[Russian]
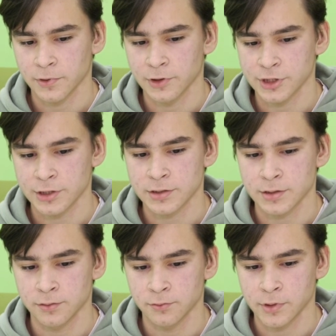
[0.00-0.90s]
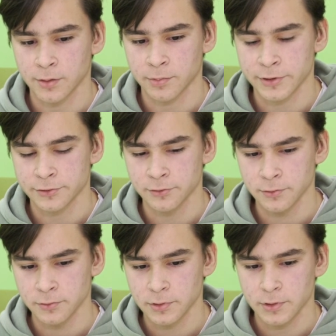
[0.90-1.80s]
Сейчас иду на
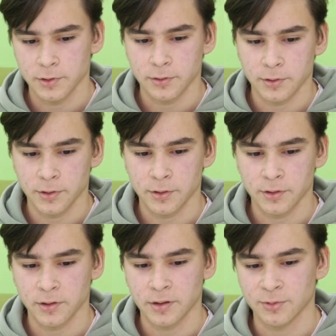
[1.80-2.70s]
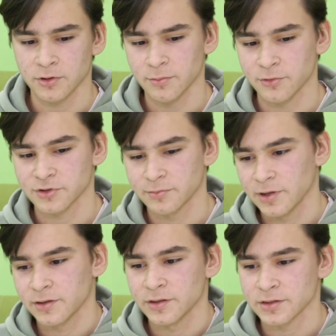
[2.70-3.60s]
областную, э, а потом, может быть,